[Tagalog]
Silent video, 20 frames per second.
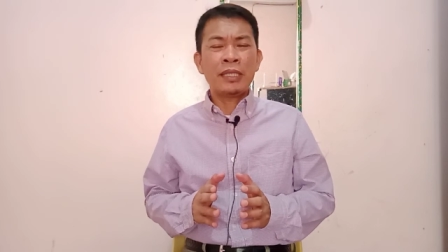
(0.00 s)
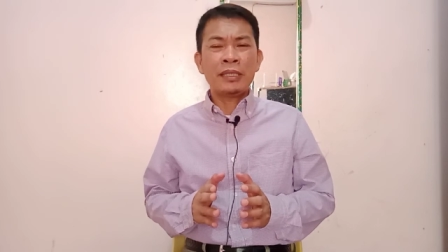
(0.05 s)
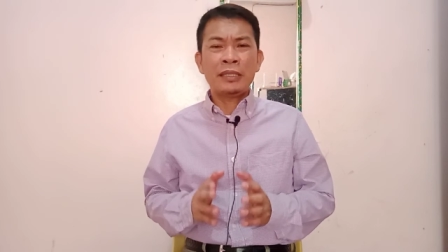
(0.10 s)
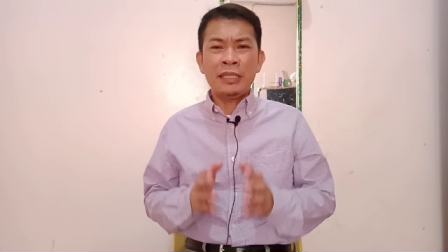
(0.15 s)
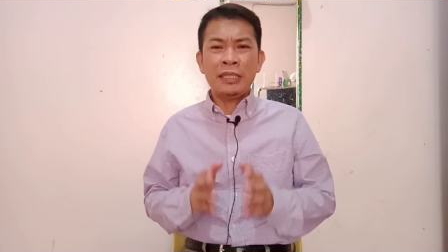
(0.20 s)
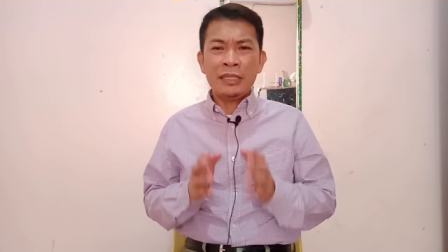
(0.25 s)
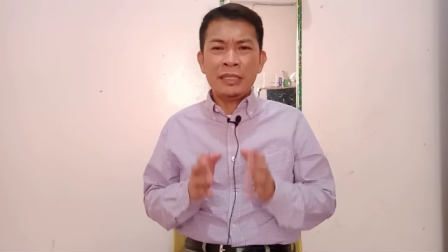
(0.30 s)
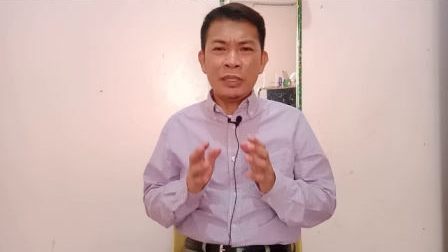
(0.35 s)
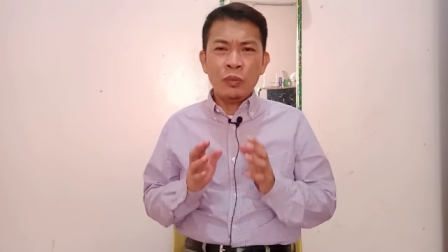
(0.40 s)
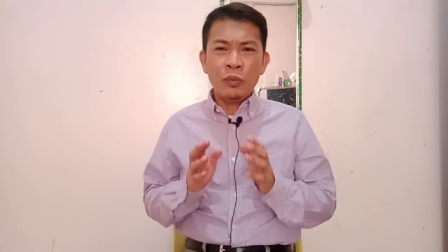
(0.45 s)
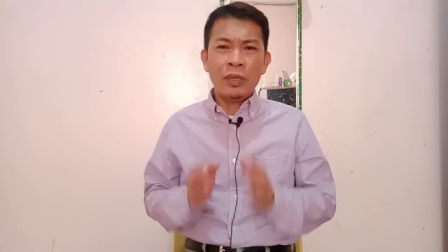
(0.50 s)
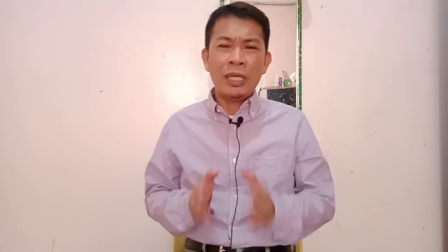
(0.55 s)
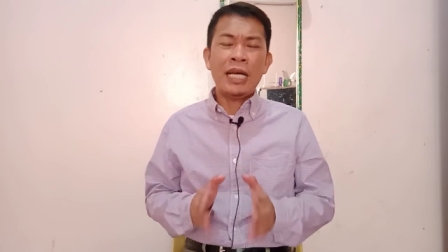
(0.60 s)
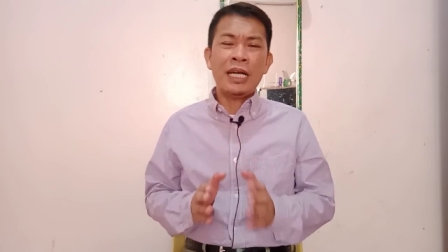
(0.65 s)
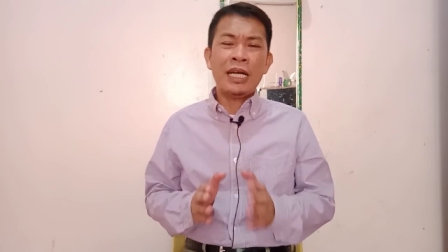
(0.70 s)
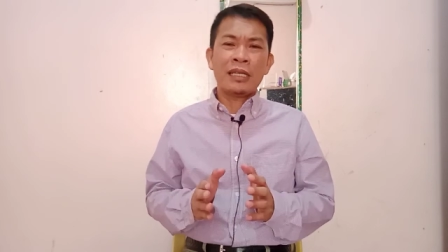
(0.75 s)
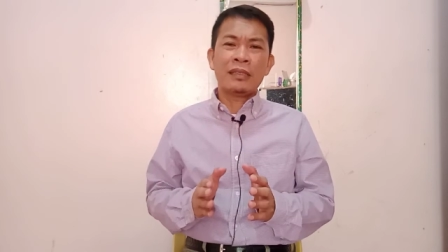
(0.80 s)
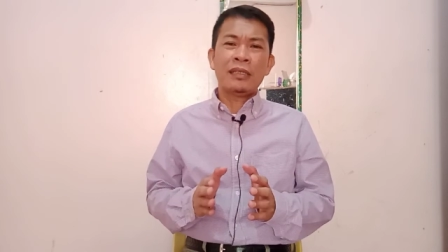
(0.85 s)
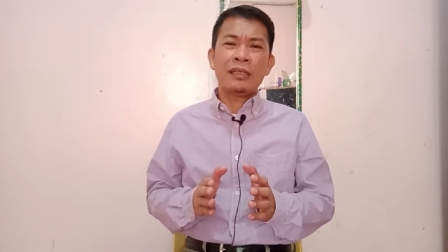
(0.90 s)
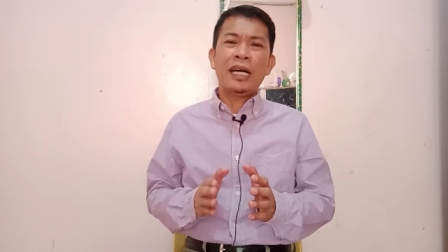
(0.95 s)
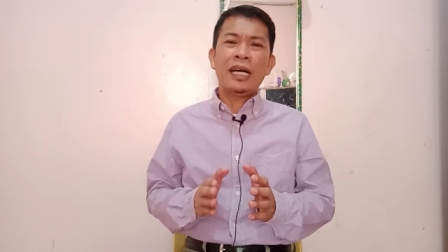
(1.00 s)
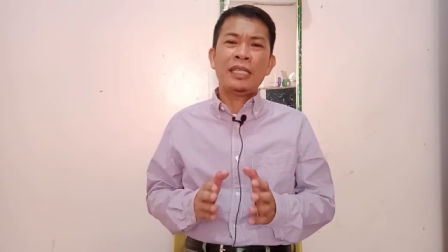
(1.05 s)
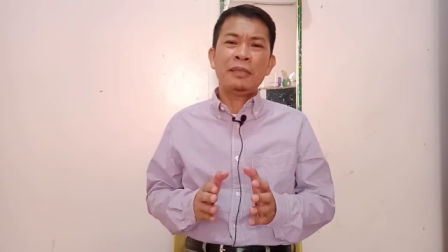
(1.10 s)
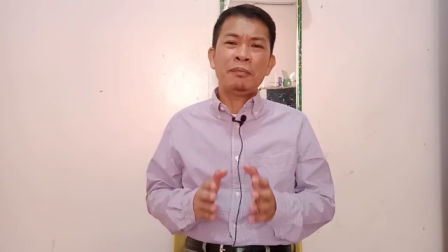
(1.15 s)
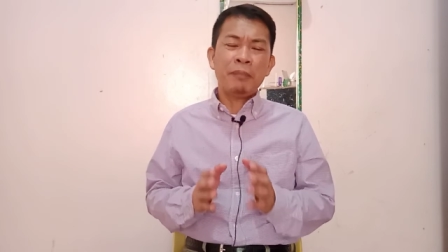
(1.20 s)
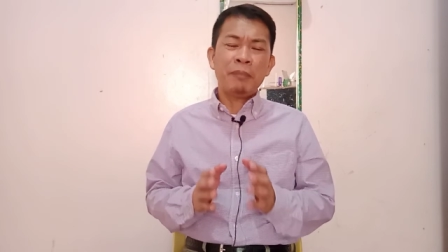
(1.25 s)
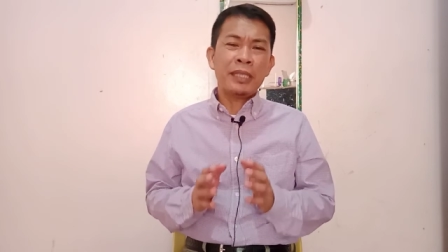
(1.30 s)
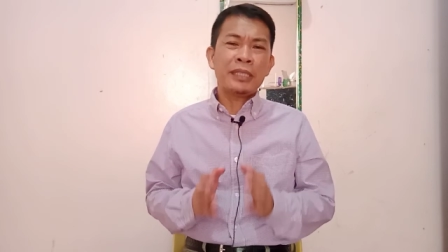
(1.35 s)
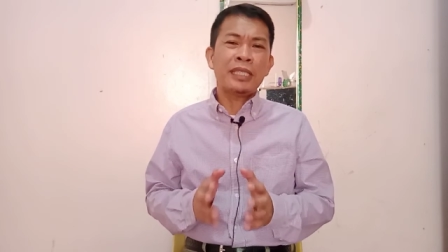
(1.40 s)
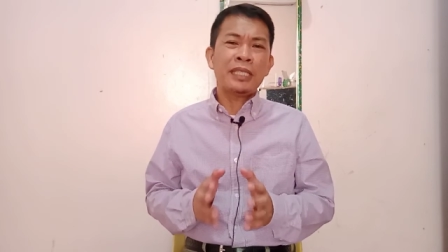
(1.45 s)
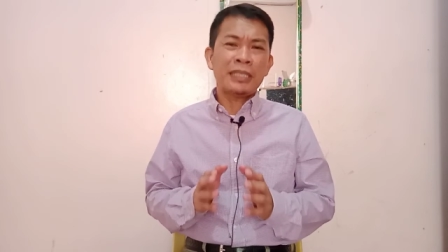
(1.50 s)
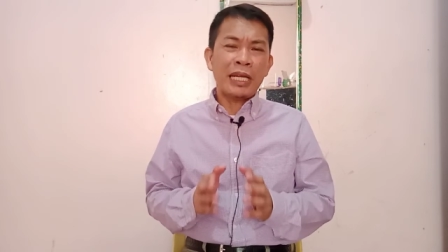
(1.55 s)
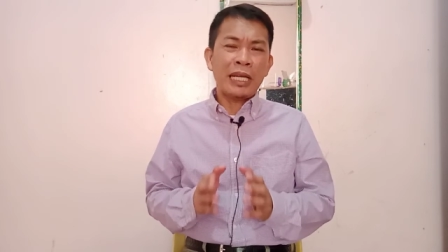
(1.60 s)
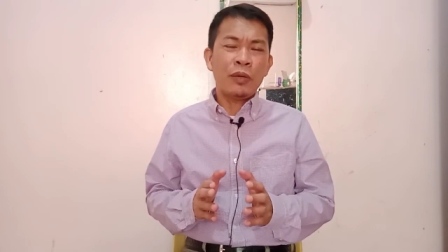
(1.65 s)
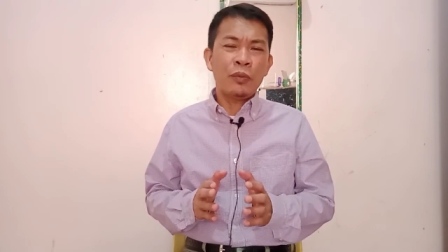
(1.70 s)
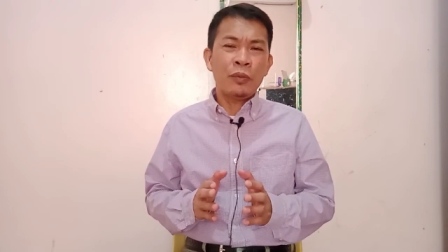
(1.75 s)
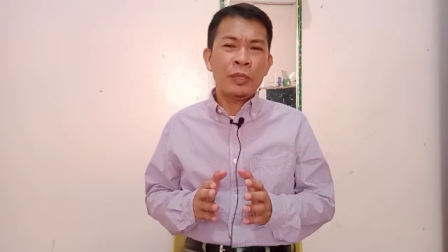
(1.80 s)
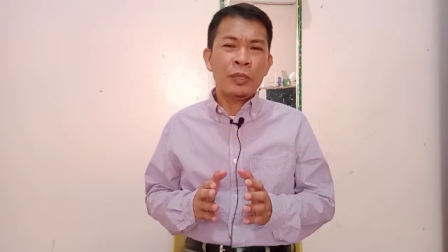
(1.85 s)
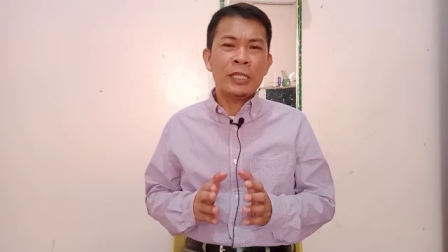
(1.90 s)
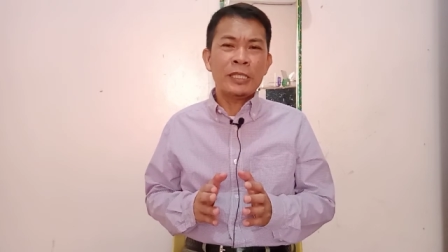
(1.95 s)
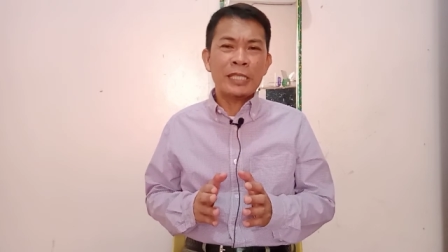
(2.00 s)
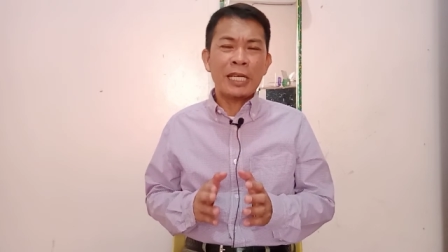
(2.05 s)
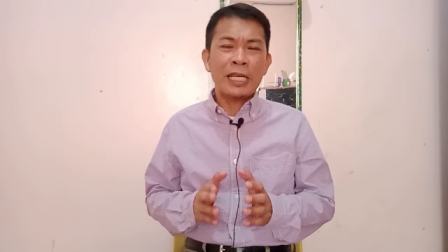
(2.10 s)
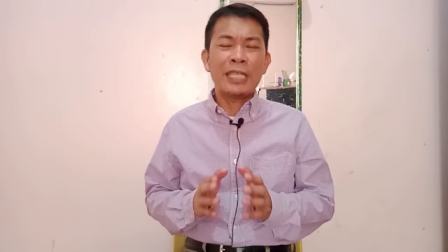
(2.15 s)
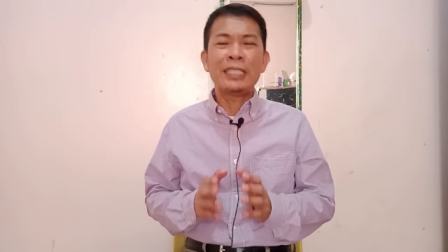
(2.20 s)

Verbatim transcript: pagtitiwalan at pagtatakwil